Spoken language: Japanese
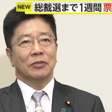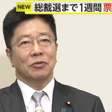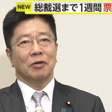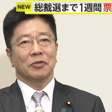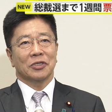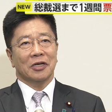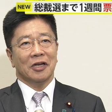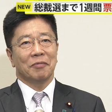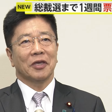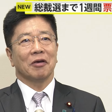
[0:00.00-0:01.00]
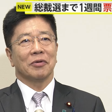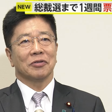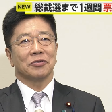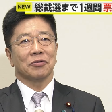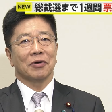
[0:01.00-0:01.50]
林官房長
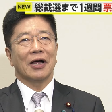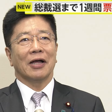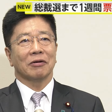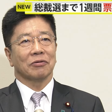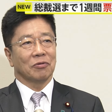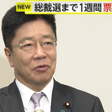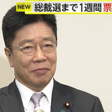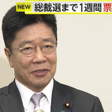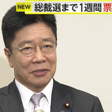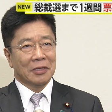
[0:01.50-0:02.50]
官は観光業